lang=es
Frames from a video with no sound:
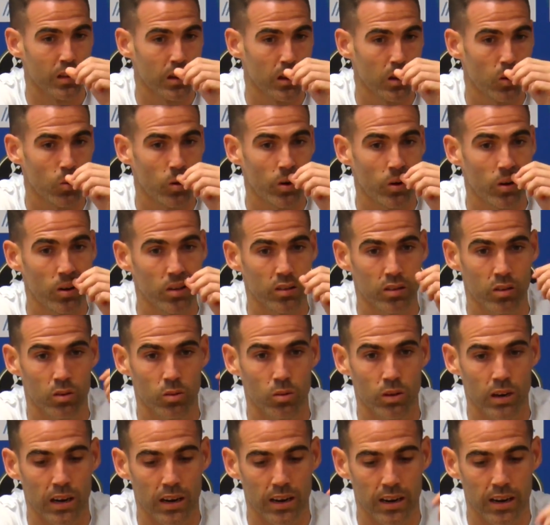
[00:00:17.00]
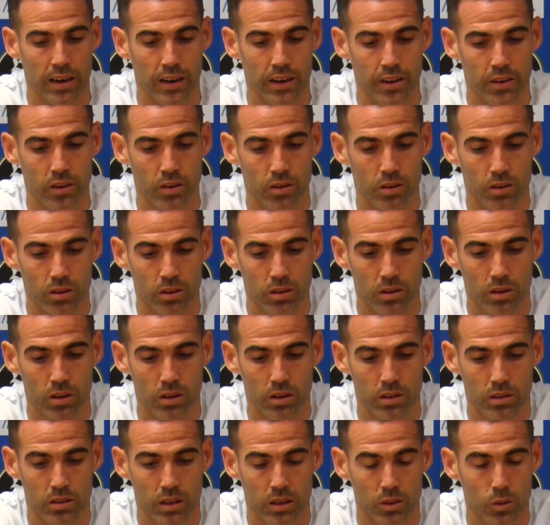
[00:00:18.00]
bueno, les tengo un gran cariño
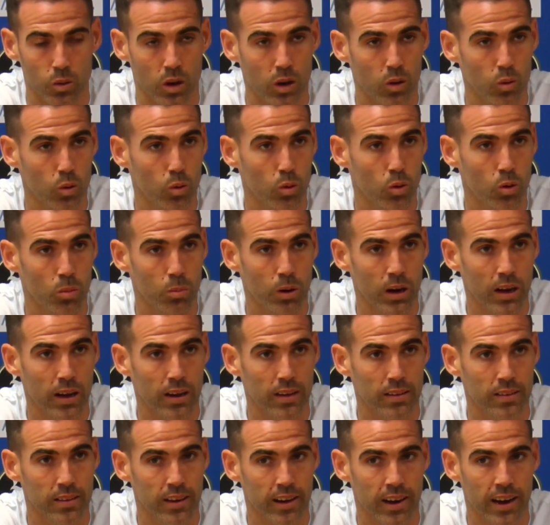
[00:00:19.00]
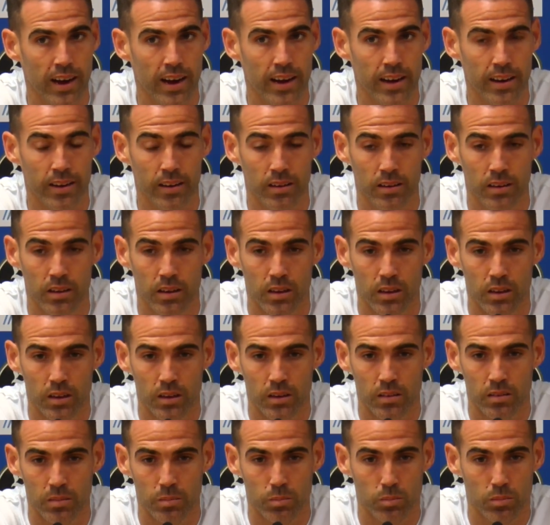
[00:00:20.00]
tanto al club como a la gente que hay.
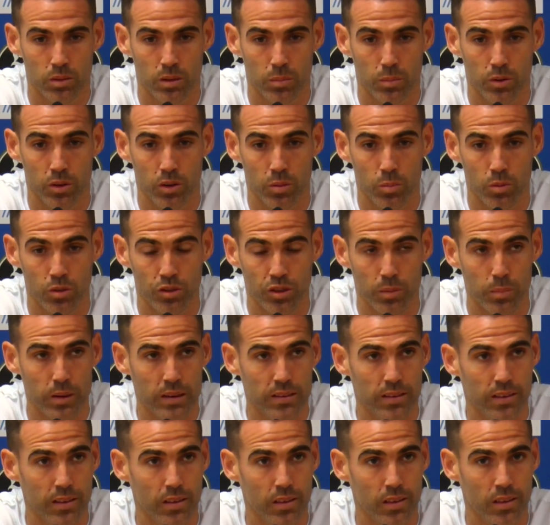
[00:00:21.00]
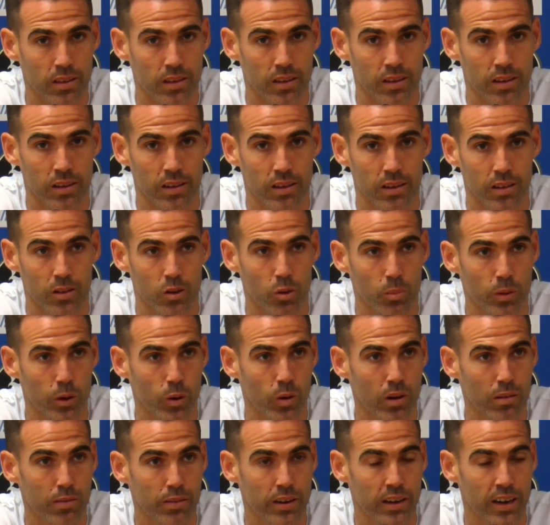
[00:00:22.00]
Bueno, pero como siempre se dice, el
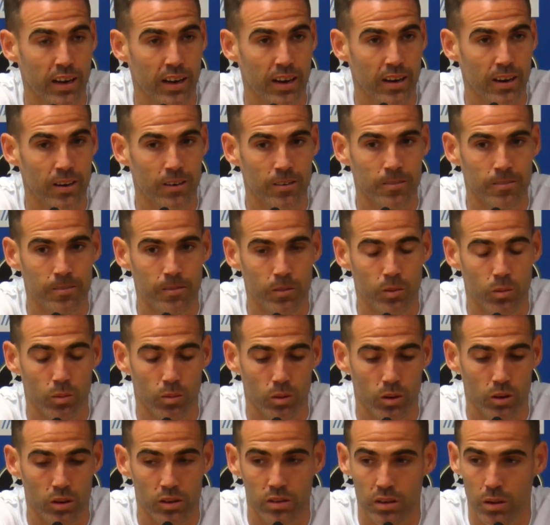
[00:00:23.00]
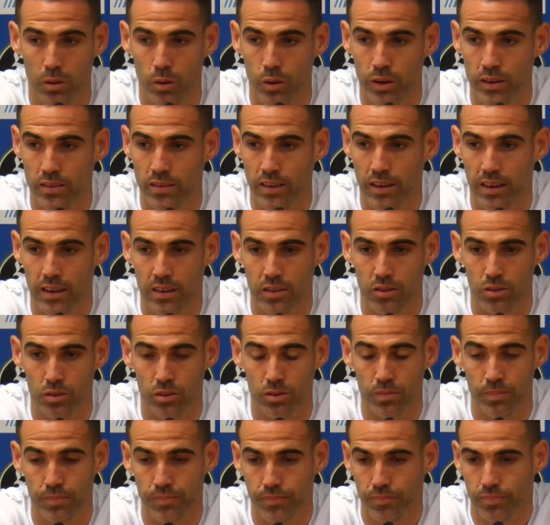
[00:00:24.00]
domingo al final, bueno, el sábado en este
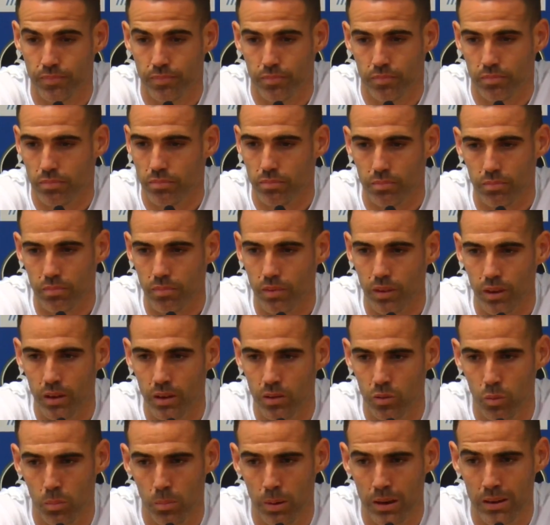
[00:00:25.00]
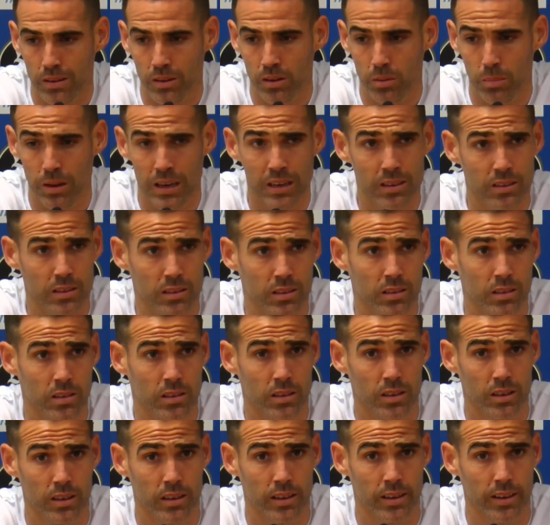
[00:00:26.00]
caso, es un partido más.
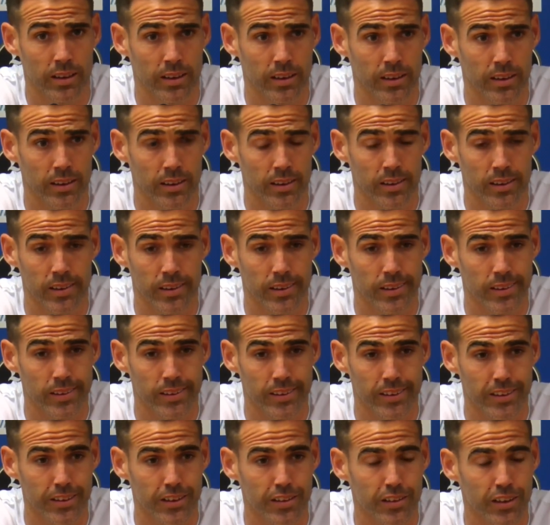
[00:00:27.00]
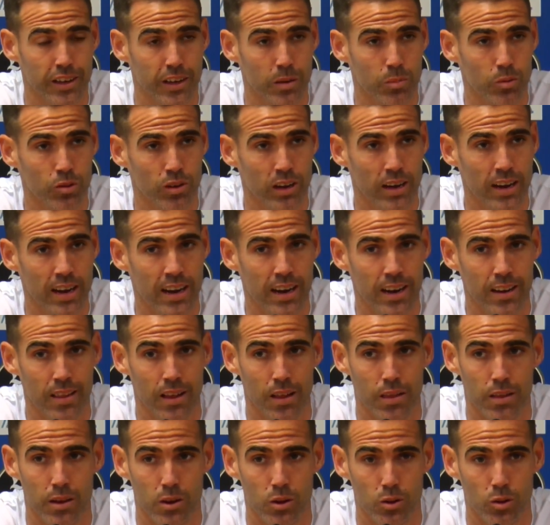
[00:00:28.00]
intentaremos ganar,
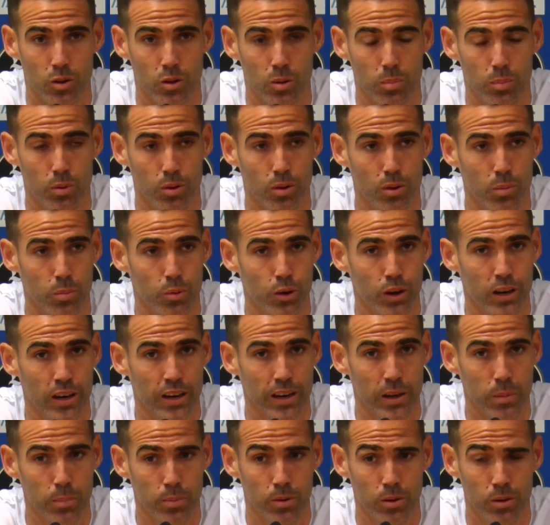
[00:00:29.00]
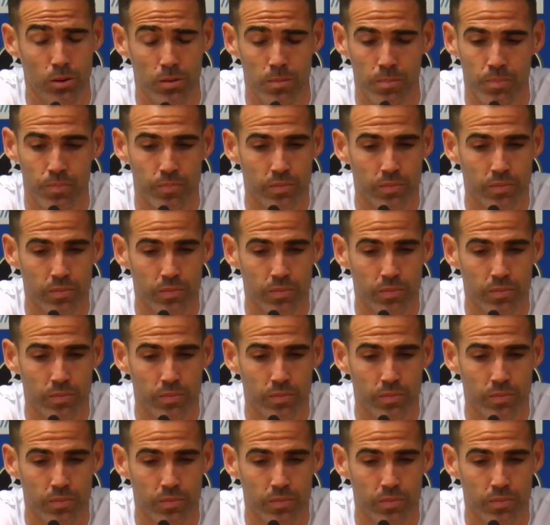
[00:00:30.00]
hacerlo todo por, por el equipo